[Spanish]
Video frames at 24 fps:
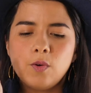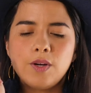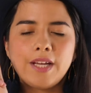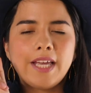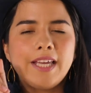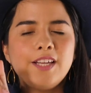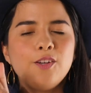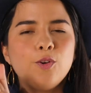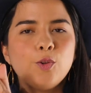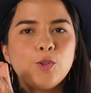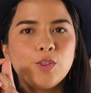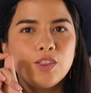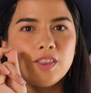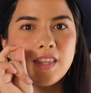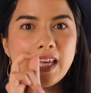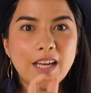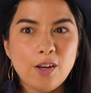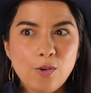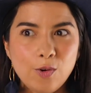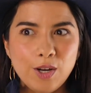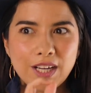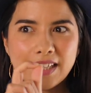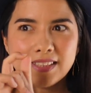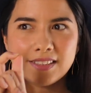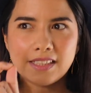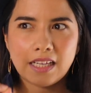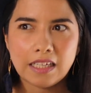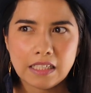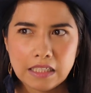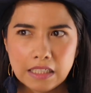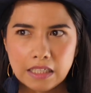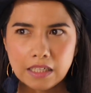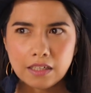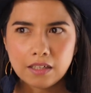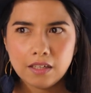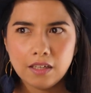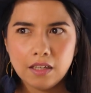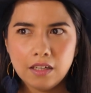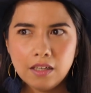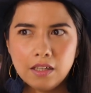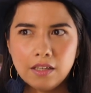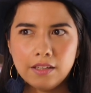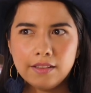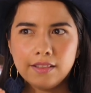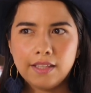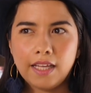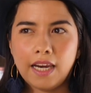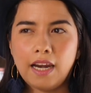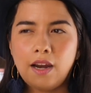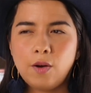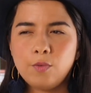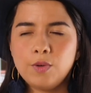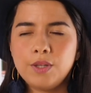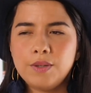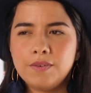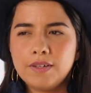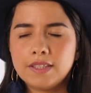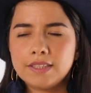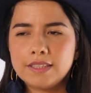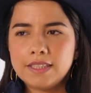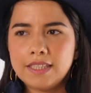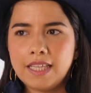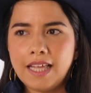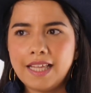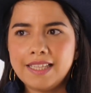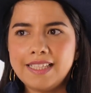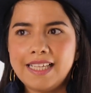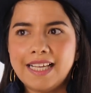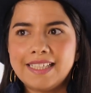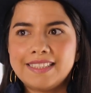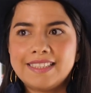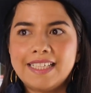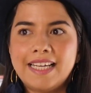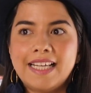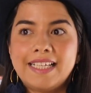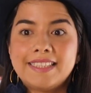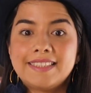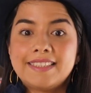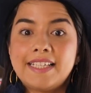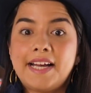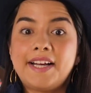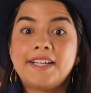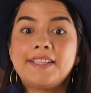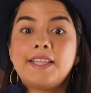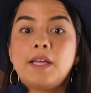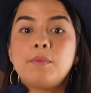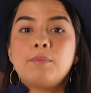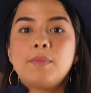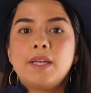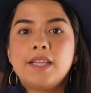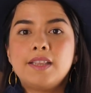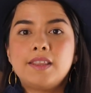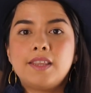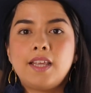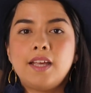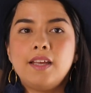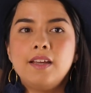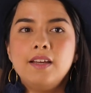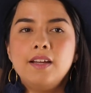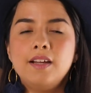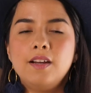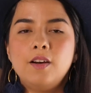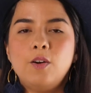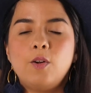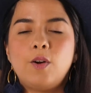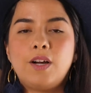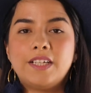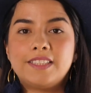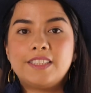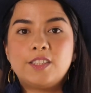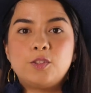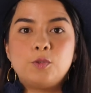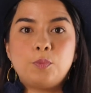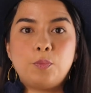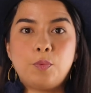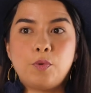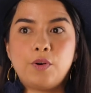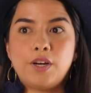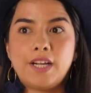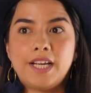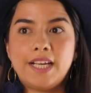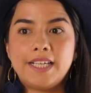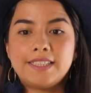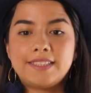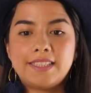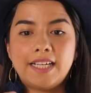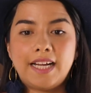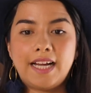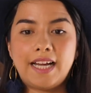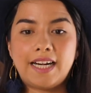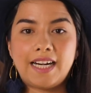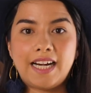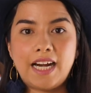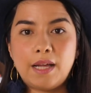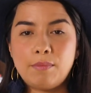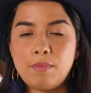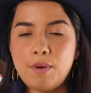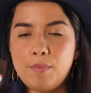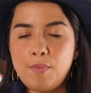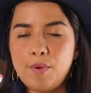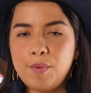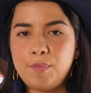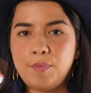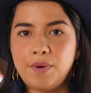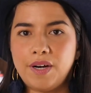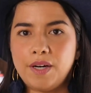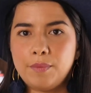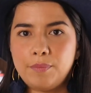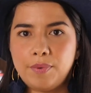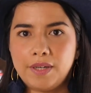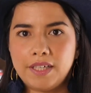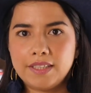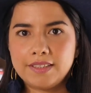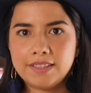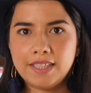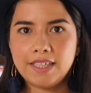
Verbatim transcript: ok, no tengo que salir de la universidad y hacer exactamente lo que se supone que esta carrera me prepara para